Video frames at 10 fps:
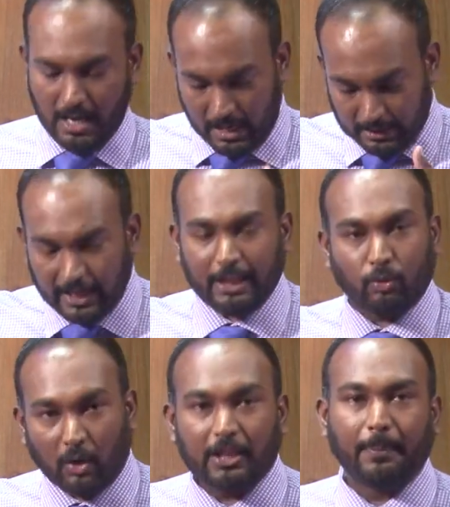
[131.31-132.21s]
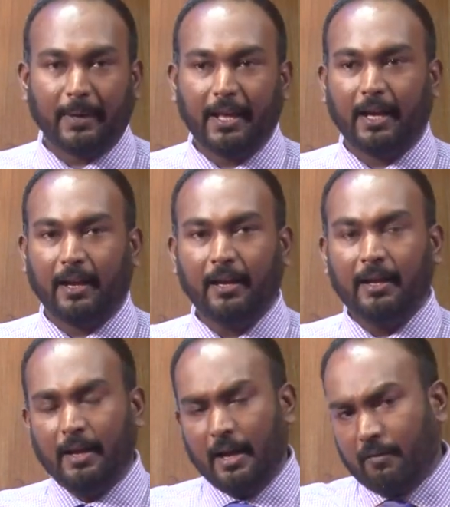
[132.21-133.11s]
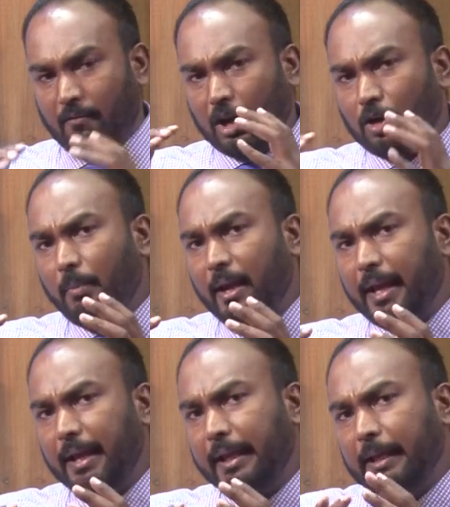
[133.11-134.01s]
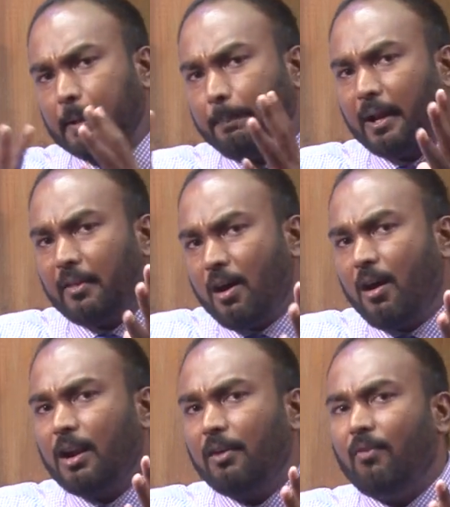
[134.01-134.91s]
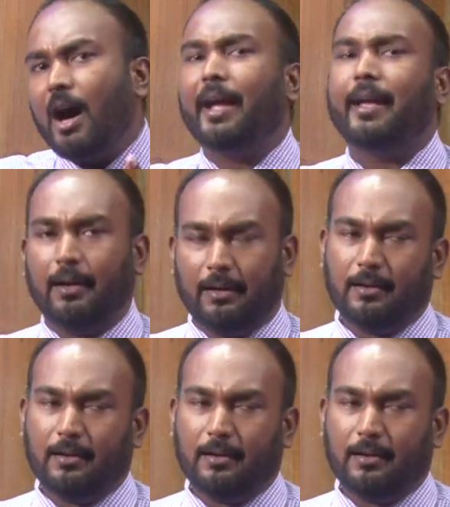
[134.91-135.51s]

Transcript: அதனைத் தொடர்ந்து பிள்ளைகள் வறுமையின் இரு பிரதான வகைகள்